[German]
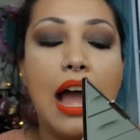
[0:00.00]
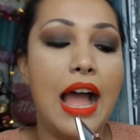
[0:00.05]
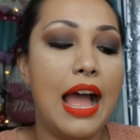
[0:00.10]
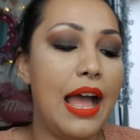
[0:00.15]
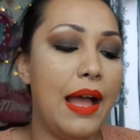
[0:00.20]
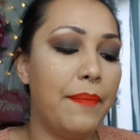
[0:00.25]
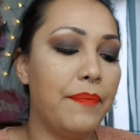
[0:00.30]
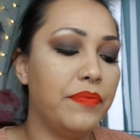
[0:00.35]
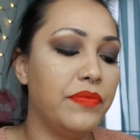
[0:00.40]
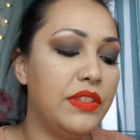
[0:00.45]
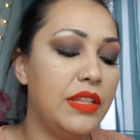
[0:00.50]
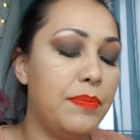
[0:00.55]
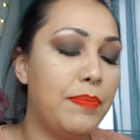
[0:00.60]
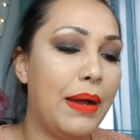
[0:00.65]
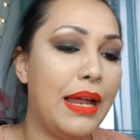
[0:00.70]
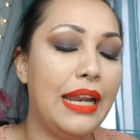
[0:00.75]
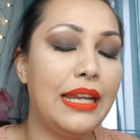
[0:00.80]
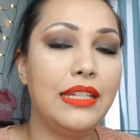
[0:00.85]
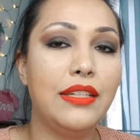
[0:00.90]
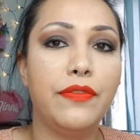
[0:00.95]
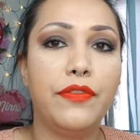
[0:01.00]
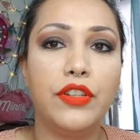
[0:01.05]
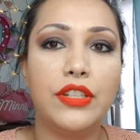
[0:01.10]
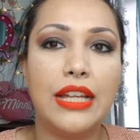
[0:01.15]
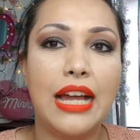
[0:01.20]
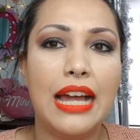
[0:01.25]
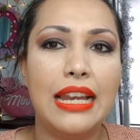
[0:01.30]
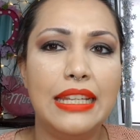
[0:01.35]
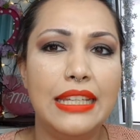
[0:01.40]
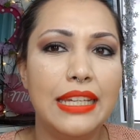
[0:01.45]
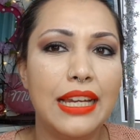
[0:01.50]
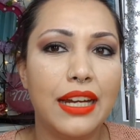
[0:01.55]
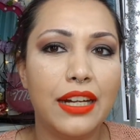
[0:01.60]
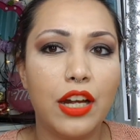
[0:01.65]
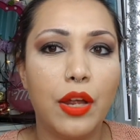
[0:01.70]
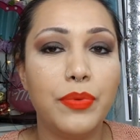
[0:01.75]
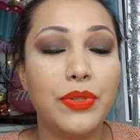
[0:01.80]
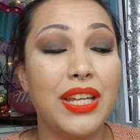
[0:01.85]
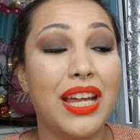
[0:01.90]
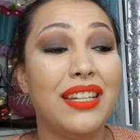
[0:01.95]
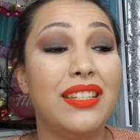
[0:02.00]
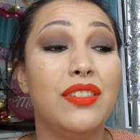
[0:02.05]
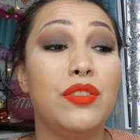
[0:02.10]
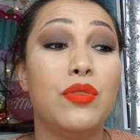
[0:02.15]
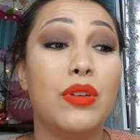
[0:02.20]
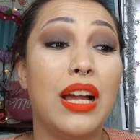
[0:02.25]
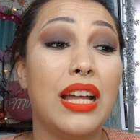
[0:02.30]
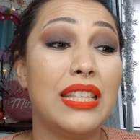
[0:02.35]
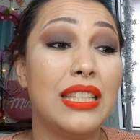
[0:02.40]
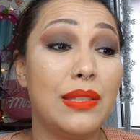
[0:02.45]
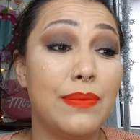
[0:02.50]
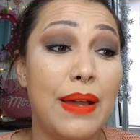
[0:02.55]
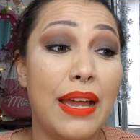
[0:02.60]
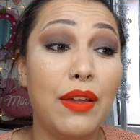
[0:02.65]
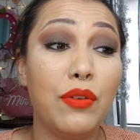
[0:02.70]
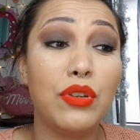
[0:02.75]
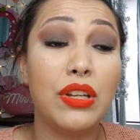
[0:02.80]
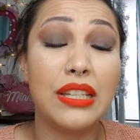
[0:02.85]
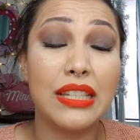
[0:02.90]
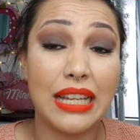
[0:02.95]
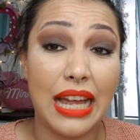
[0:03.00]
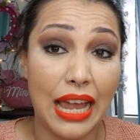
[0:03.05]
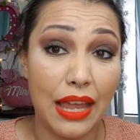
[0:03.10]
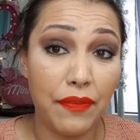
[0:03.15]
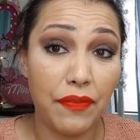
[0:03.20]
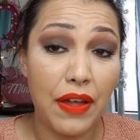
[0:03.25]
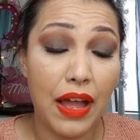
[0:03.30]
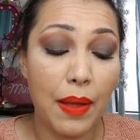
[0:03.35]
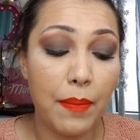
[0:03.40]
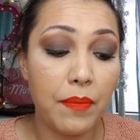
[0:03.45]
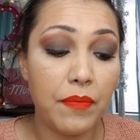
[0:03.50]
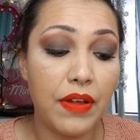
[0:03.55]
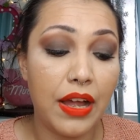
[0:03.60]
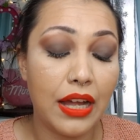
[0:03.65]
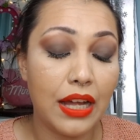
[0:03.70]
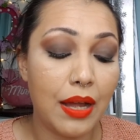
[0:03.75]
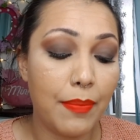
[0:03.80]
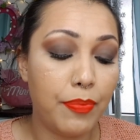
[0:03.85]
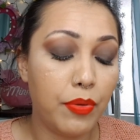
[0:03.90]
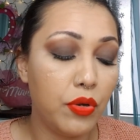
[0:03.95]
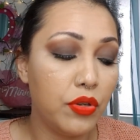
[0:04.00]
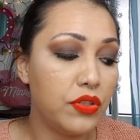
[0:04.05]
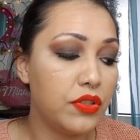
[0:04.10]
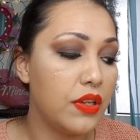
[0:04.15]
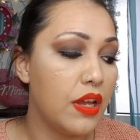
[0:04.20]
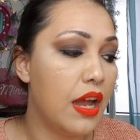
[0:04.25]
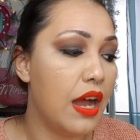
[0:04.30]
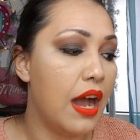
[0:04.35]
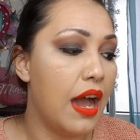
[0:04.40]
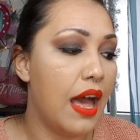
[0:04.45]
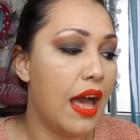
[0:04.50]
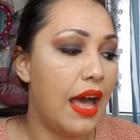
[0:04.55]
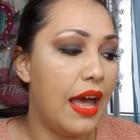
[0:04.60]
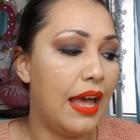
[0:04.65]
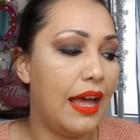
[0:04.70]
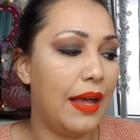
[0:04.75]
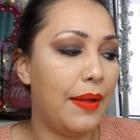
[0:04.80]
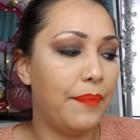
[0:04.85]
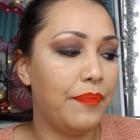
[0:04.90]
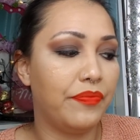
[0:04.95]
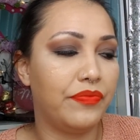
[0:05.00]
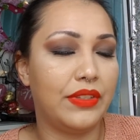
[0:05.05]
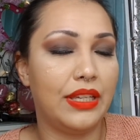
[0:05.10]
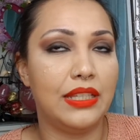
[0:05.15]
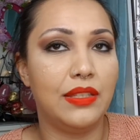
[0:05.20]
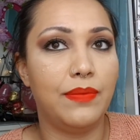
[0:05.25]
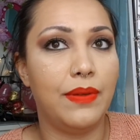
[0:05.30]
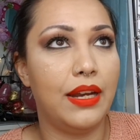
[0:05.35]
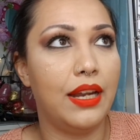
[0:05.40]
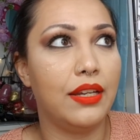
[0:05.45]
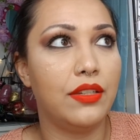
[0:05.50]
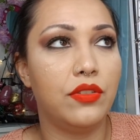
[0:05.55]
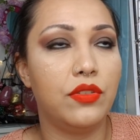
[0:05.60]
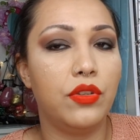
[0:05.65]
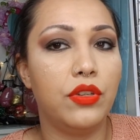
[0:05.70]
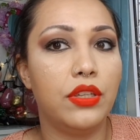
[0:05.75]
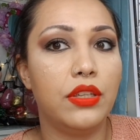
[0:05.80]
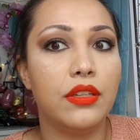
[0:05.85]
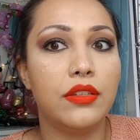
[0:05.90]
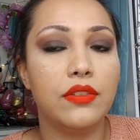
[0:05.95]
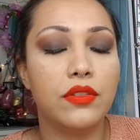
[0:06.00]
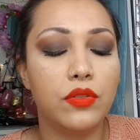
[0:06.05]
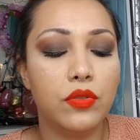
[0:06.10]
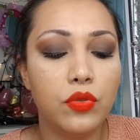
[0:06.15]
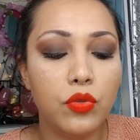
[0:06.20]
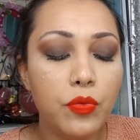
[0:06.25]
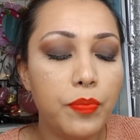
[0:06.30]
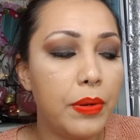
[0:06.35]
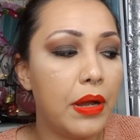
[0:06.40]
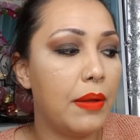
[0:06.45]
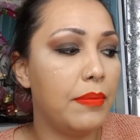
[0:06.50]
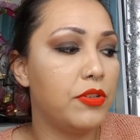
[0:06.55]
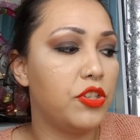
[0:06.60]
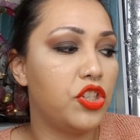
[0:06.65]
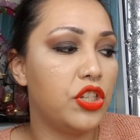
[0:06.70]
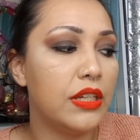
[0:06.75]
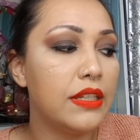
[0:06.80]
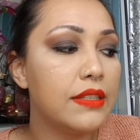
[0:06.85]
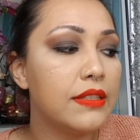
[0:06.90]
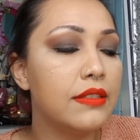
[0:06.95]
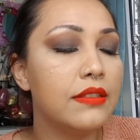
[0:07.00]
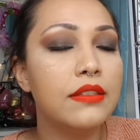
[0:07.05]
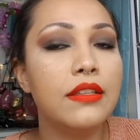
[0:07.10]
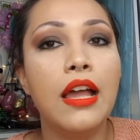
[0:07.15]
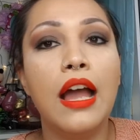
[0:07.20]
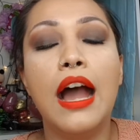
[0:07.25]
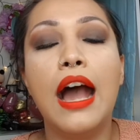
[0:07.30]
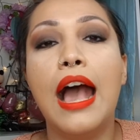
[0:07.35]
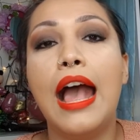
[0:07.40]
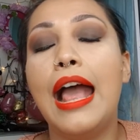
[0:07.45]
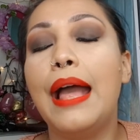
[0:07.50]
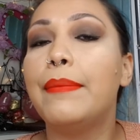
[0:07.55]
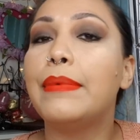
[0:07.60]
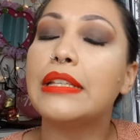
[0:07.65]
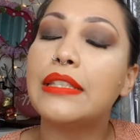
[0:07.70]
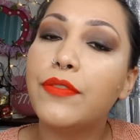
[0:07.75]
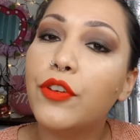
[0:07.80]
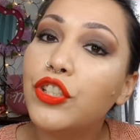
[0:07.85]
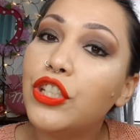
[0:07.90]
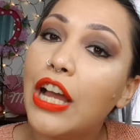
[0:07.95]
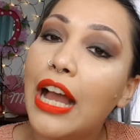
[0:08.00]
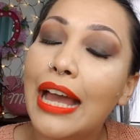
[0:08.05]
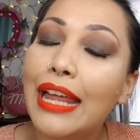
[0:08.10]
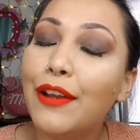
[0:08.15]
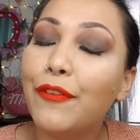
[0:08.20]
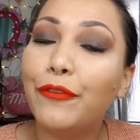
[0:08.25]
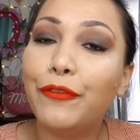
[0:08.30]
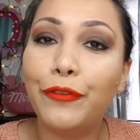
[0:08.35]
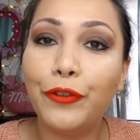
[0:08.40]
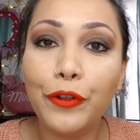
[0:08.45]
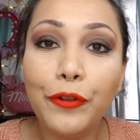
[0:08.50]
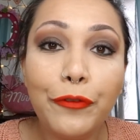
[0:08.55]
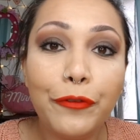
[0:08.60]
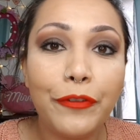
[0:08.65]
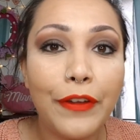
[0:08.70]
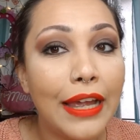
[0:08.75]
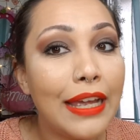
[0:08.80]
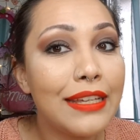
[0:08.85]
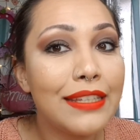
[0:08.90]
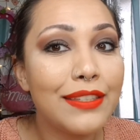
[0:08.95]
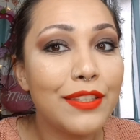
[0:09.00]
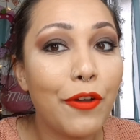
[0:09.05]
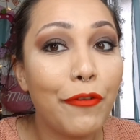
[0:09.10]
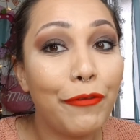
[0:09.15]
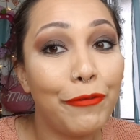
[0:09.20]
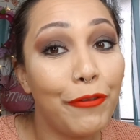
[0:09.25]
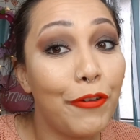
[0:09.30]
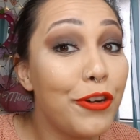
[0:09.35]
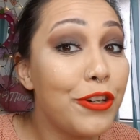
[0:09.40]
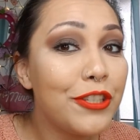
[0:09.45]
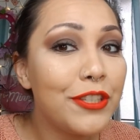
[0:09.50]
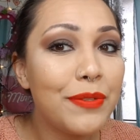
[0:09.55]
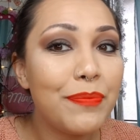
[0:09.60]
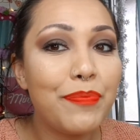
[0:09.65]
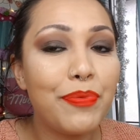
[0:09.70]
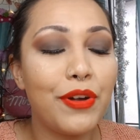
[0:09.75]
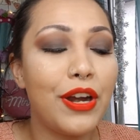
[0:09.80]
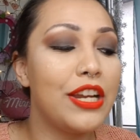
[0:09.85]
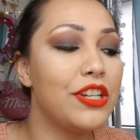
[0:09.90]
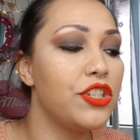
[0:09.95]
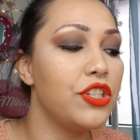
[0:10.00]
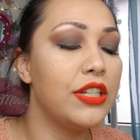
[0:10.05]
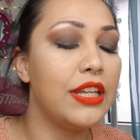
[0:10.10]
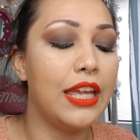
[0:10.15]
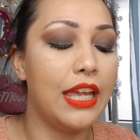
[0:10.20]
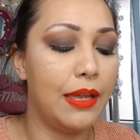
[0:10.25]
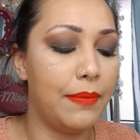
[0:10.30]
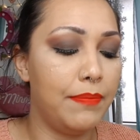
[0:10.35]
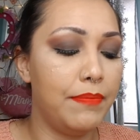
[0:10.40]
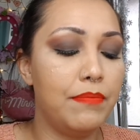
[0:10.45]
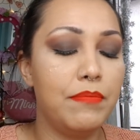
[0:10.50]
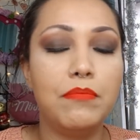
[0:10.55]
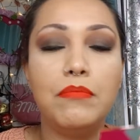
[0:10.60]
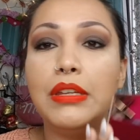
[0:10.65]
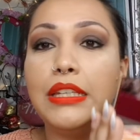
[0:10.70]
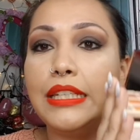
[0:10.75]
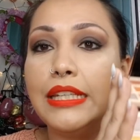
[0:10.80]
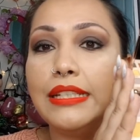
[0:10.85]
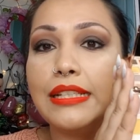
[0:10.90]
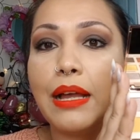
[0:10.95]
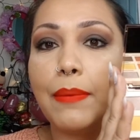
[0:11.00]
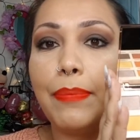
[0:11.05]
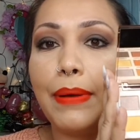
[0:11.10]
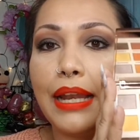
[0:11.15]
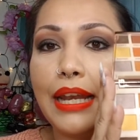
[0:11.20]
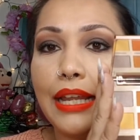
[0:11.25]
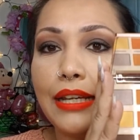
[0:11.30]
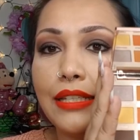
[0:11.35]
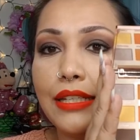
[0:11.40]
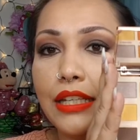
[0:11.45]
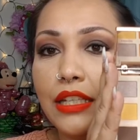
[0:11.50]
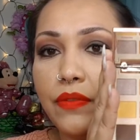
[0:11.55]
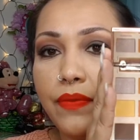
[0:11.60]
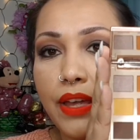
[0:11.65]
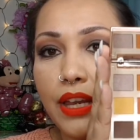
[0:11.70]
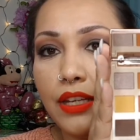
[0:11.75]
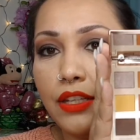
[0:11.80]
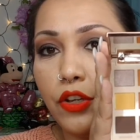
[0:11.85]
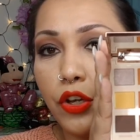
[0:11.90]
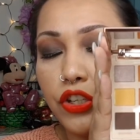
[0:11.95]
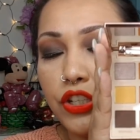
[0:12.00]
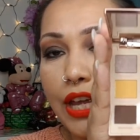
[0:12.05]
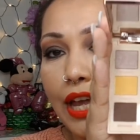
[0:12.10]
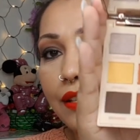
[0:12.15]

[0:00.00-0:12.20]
ähm, die Palette von der Alida, glaube ich, hatte sogar zwei oder drei Farben war kaputt. Ähm, das war natürlich super beschissen. Ähm, es wird auch eine Full Face of First Impression geben mit dieser Palette. Ich werde die euch